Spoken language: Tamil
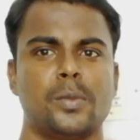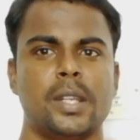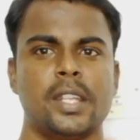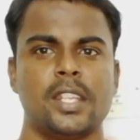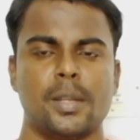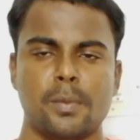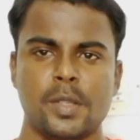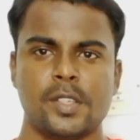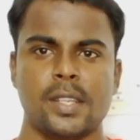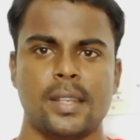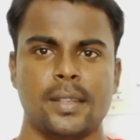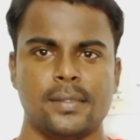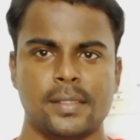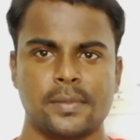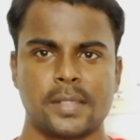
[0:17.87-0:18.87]
முன்னாடி நம்ம
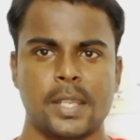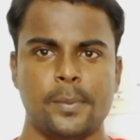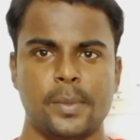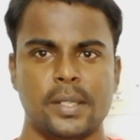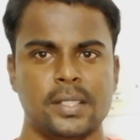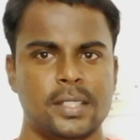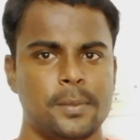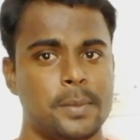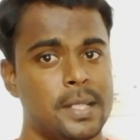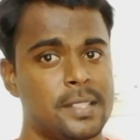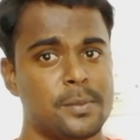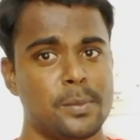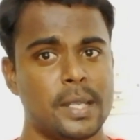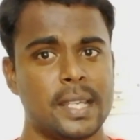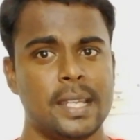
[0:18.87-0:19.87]
சேனலை சப்ஸ்கிரைப் பண்ணிவிட்டு பெல்
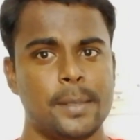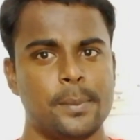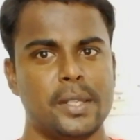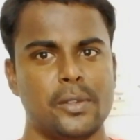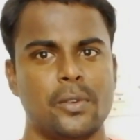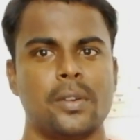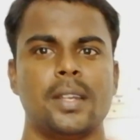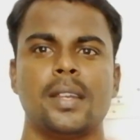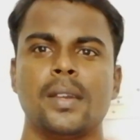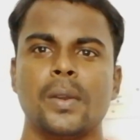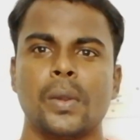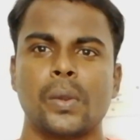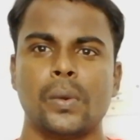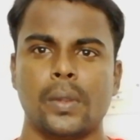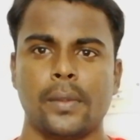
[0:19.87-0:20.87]
சிம்பிளை கிளிக் பண்ணிக்கோங்க
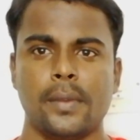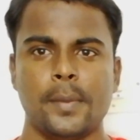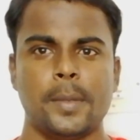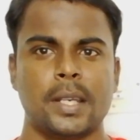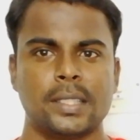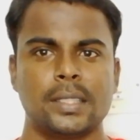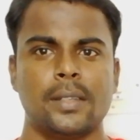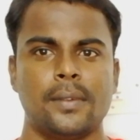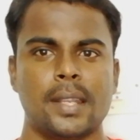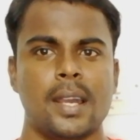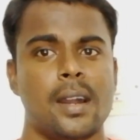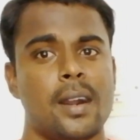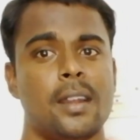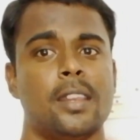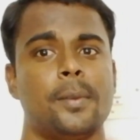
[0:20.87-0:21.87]
கூடவே பக்கத்தில் வர
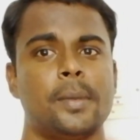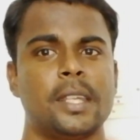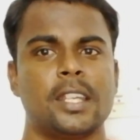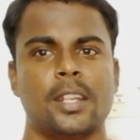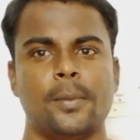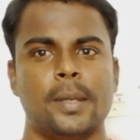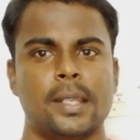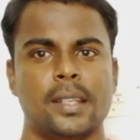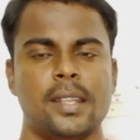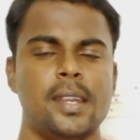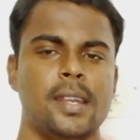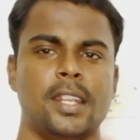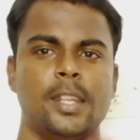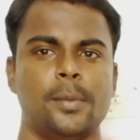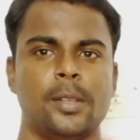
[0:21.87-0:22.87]
ஆல் அப்படிங்கிற பட்டனை
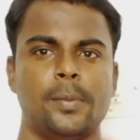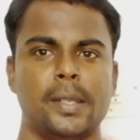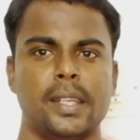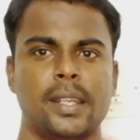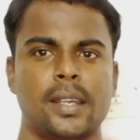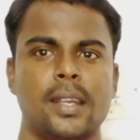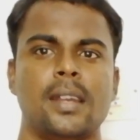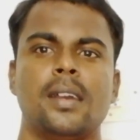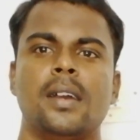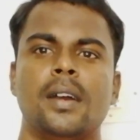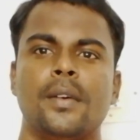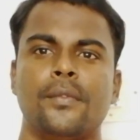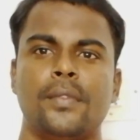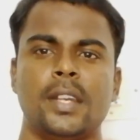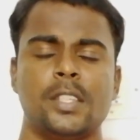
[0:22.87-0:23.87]
எனேபிள் பண்ணிவிடுங்க
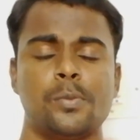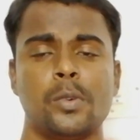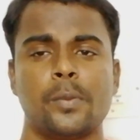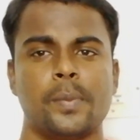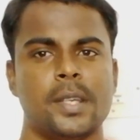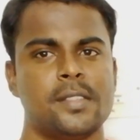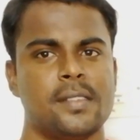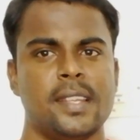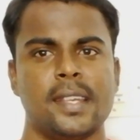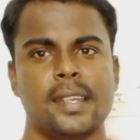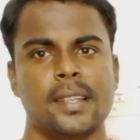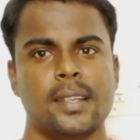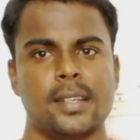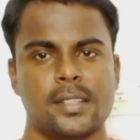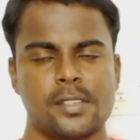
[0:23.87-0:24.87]
ஃபேஸ்புக் பேஜ் லிங்க்
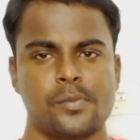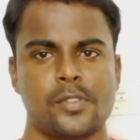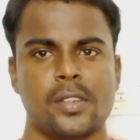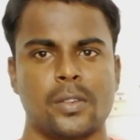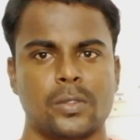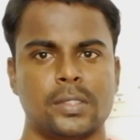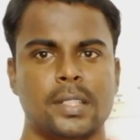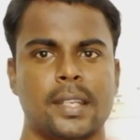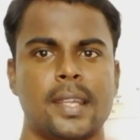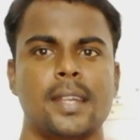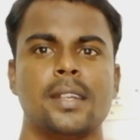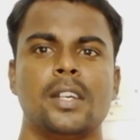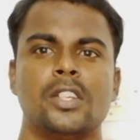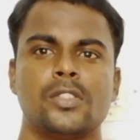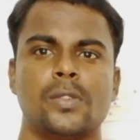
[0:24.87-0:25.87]
கீழே டிஸ்கிரிப்ஷனில் கொடுத்துருக்கேன்
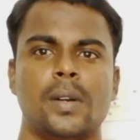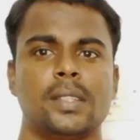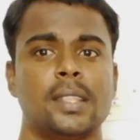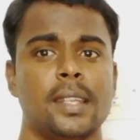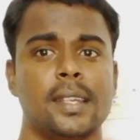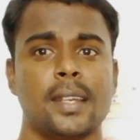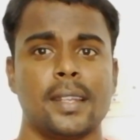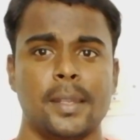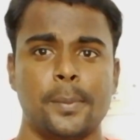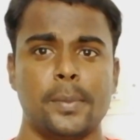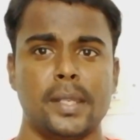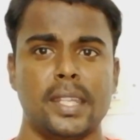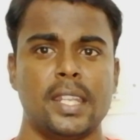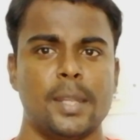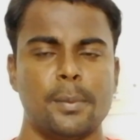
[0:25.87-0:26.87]
ஸோ அந்த லிங்கை கிளிக்
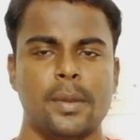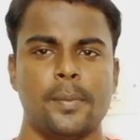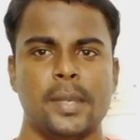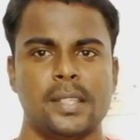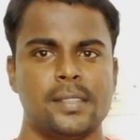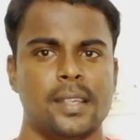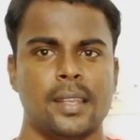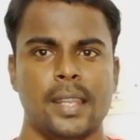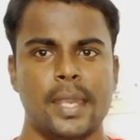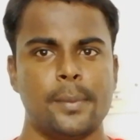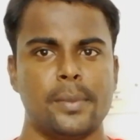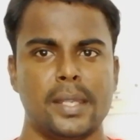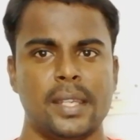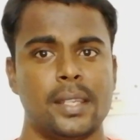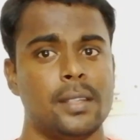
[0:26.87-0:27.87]
பண்ணி நம்ம பேஜை லைக்
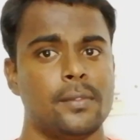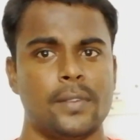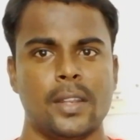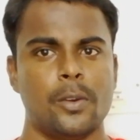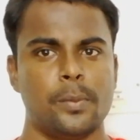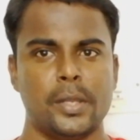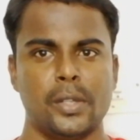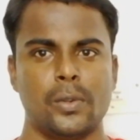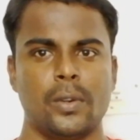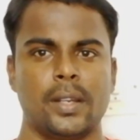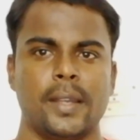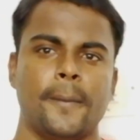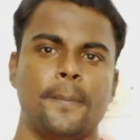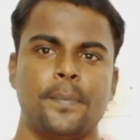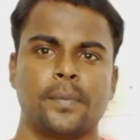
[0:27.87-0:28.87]
பண்ணிவிட்டு ஃபாலோ
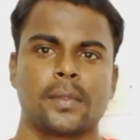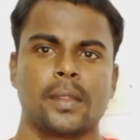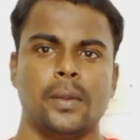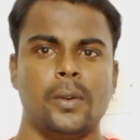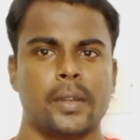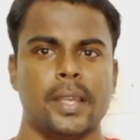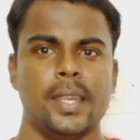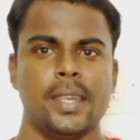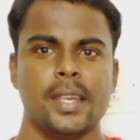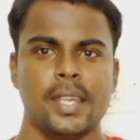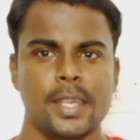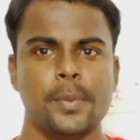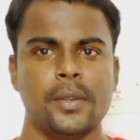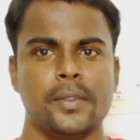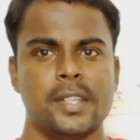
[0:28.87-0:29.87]
பண்ணிக்கோங்க ஓகே
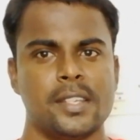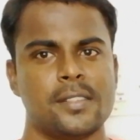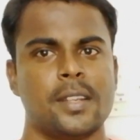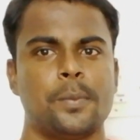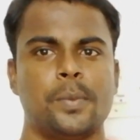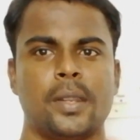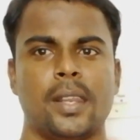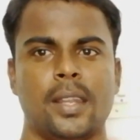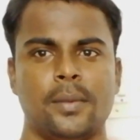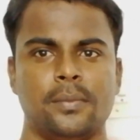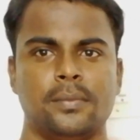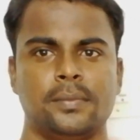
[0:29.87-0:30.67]
இப்போ வீடியோ ஸ்டார்ட் பண்ணலாம்